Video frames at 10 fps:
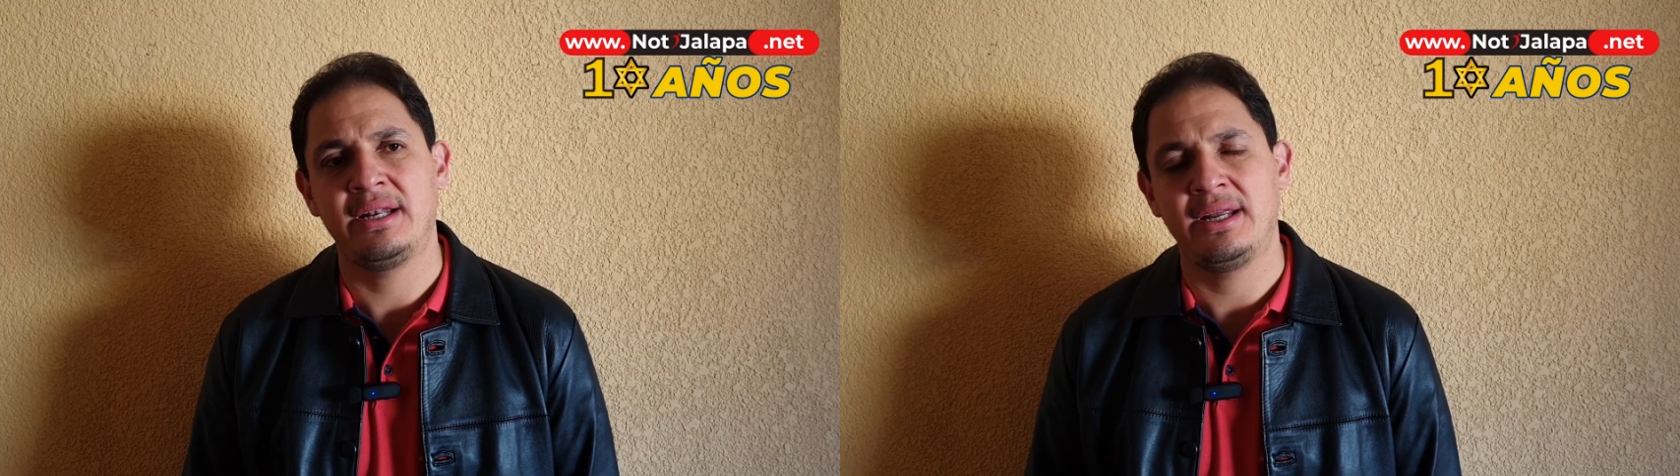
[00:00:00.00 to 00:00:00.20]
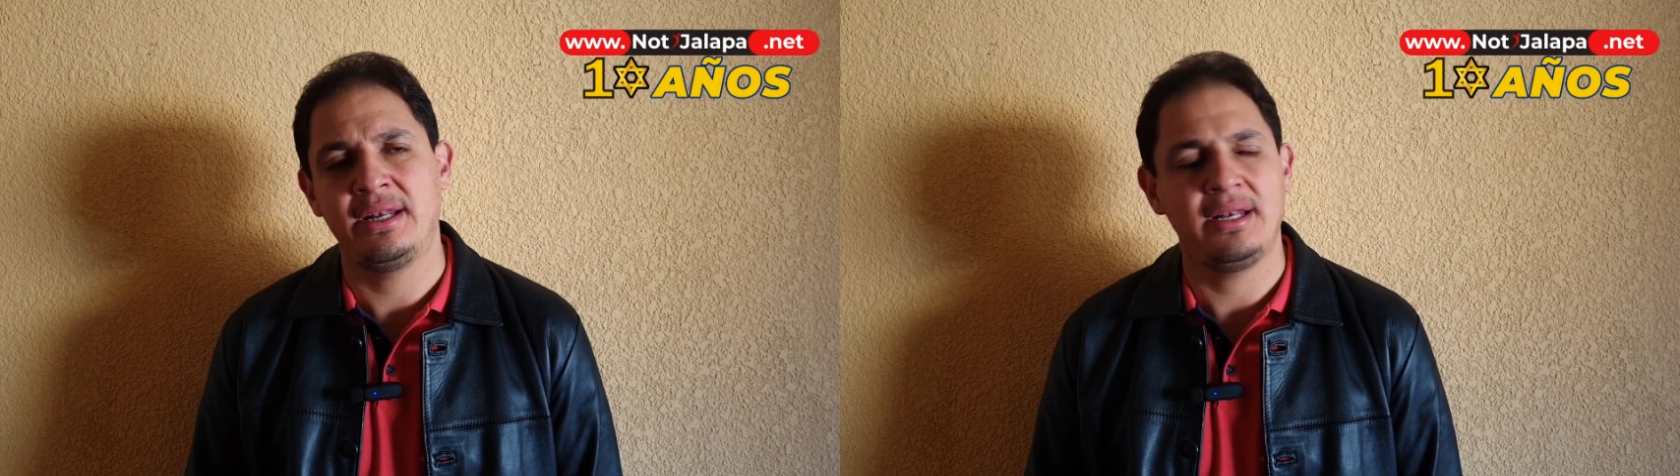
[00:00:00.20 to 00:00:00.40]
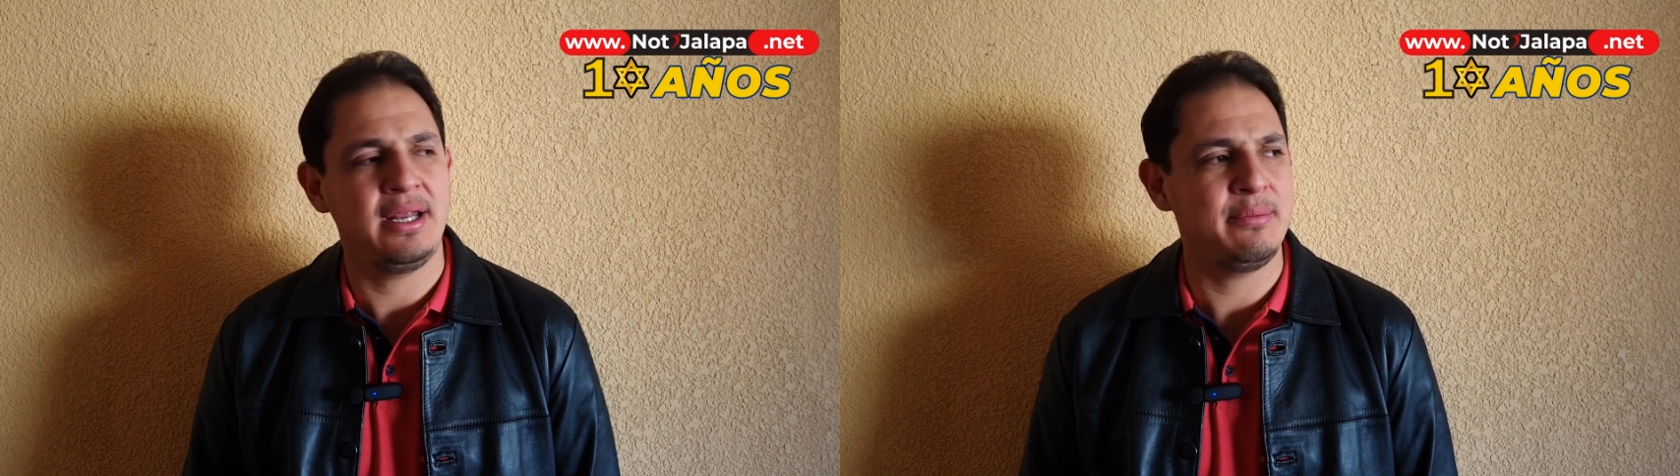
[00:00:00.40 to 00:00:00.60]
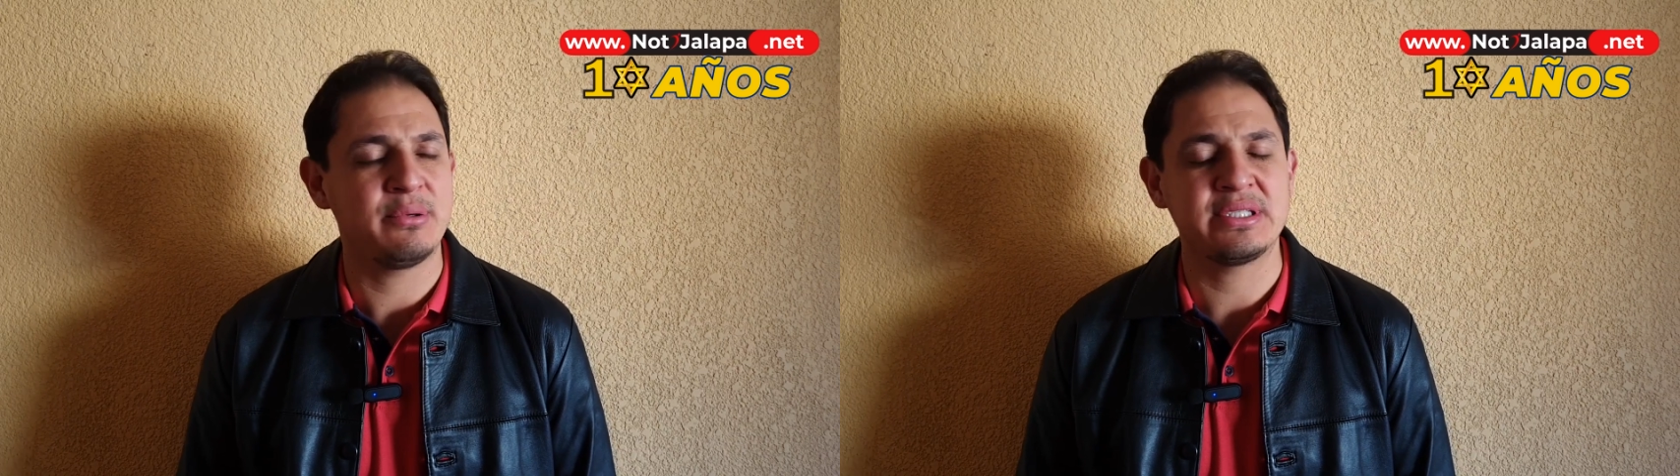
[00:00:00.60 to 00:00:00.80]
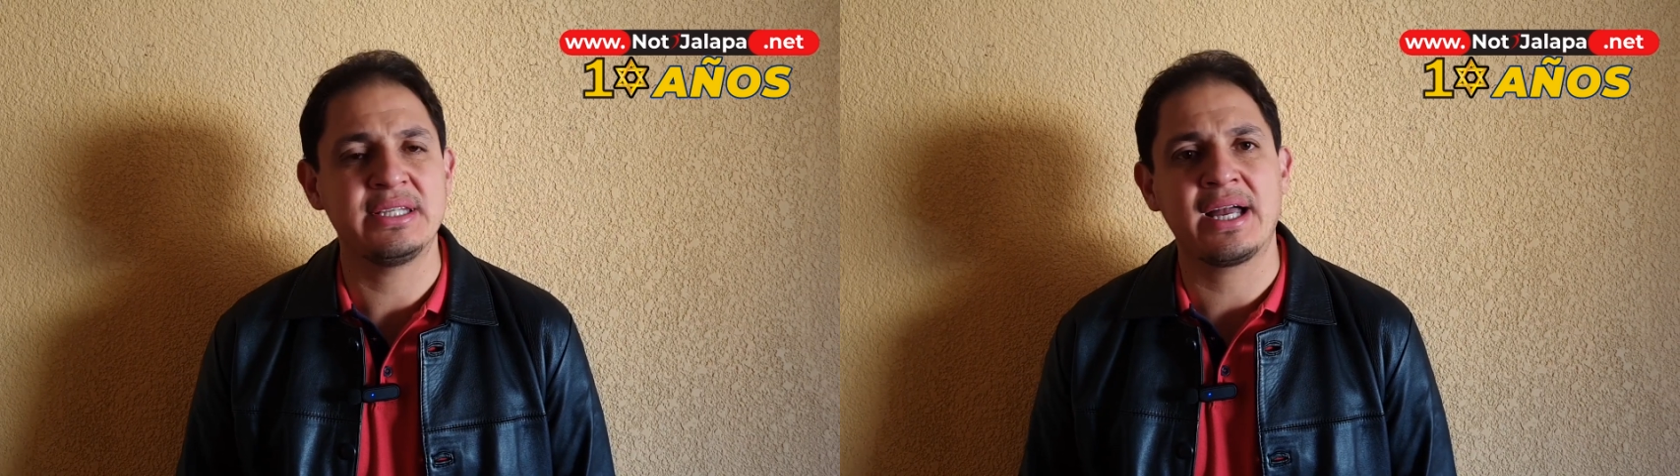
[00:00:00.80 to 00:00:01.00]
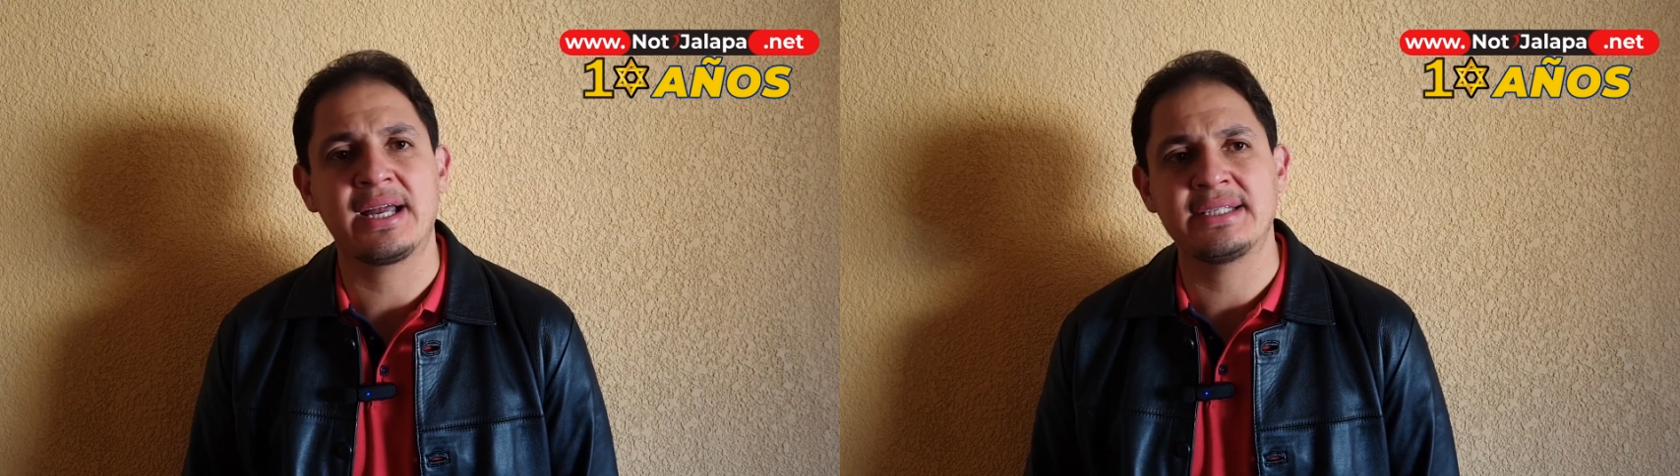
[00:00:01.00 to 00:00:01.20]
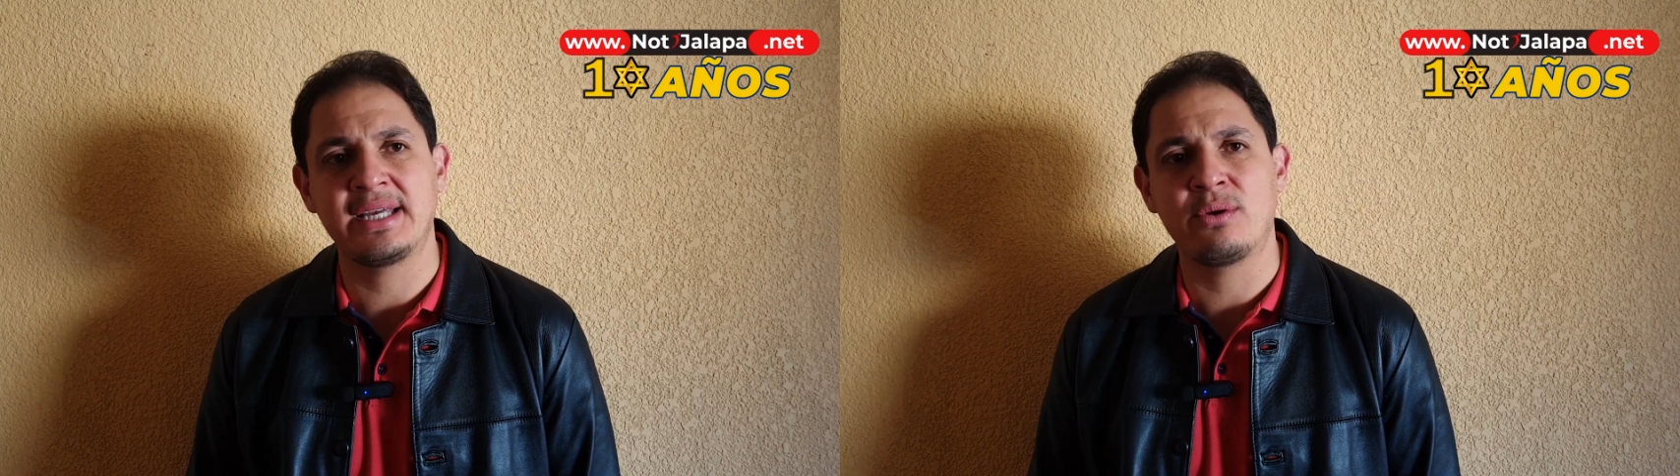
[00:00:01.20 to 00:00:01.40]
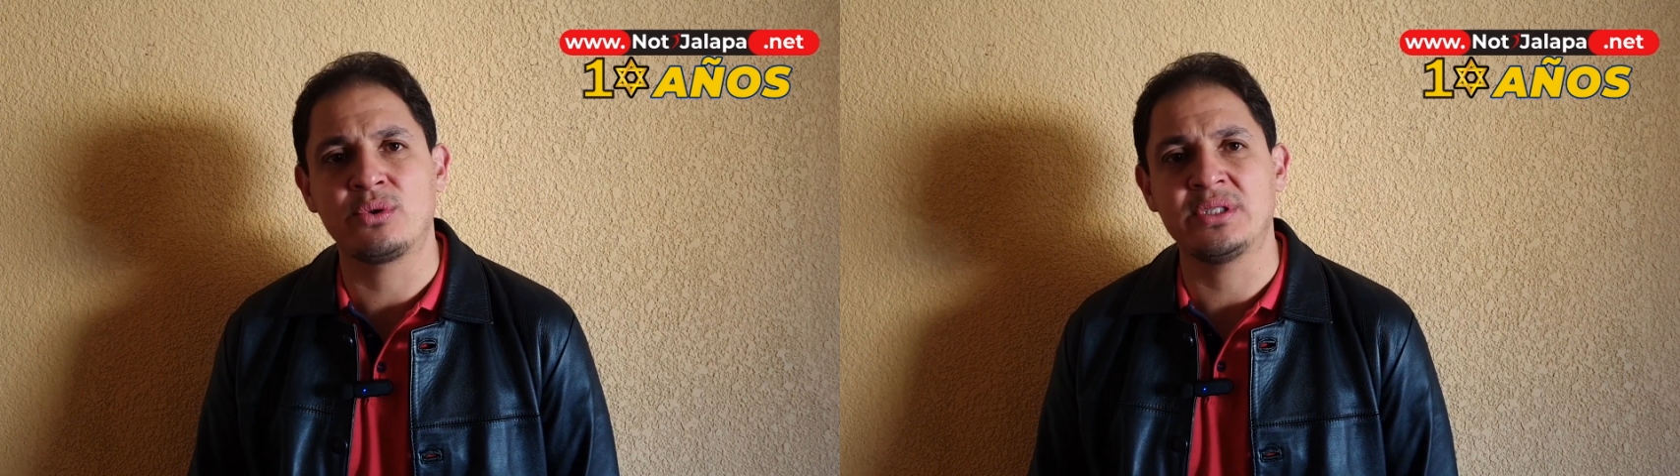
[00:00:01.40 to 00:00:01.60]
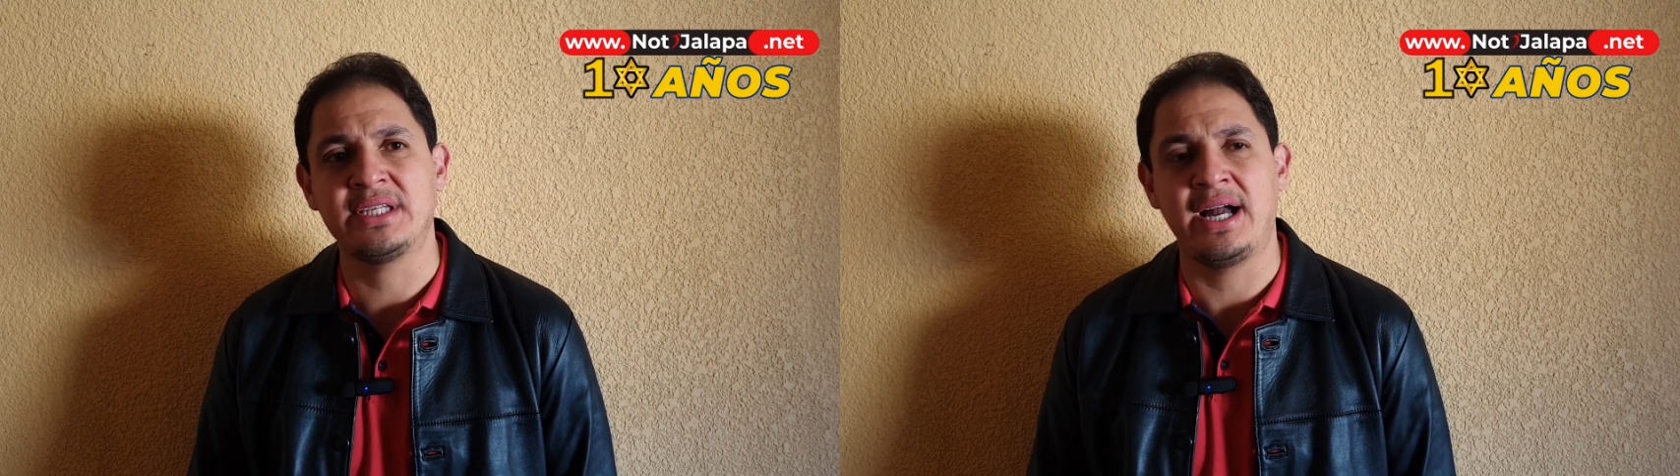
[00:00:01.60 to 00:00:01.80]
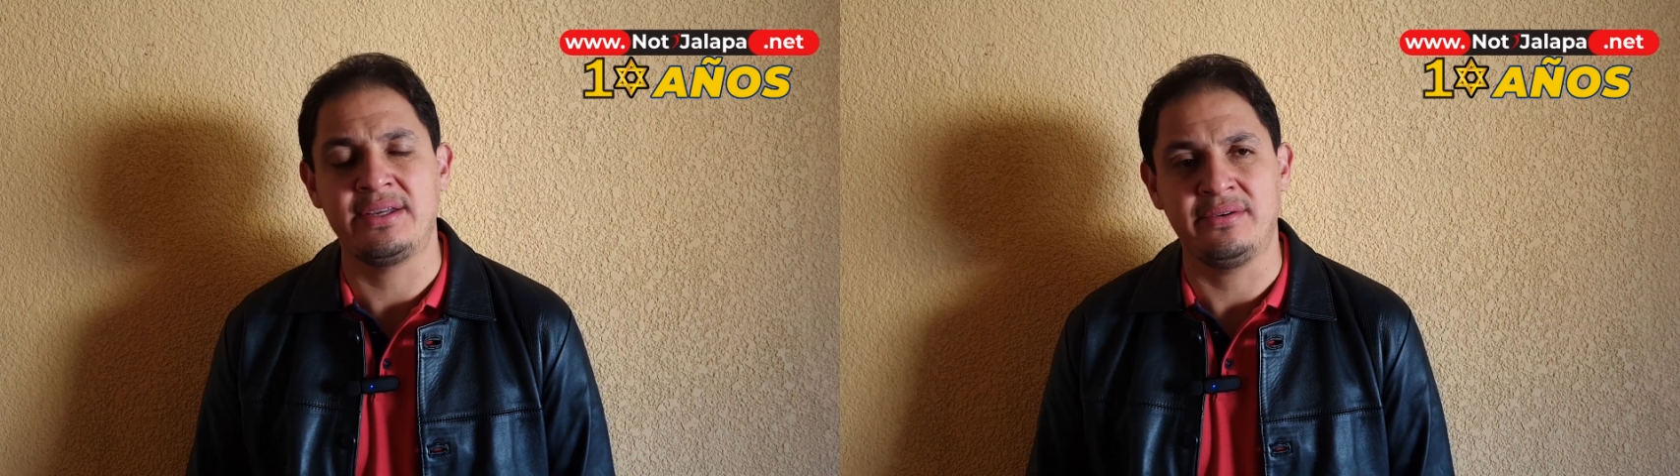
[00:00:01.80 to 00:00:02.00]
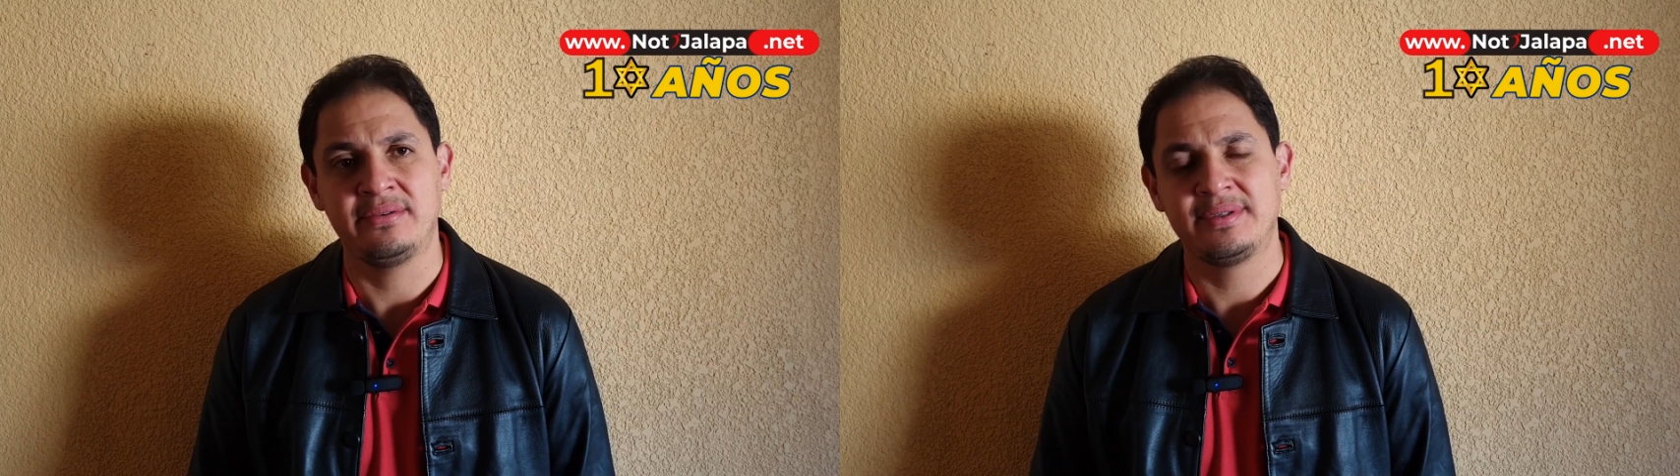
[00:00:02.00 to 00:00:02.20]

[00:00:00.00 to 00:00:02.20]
el, porcentaje que se ejecutó este año.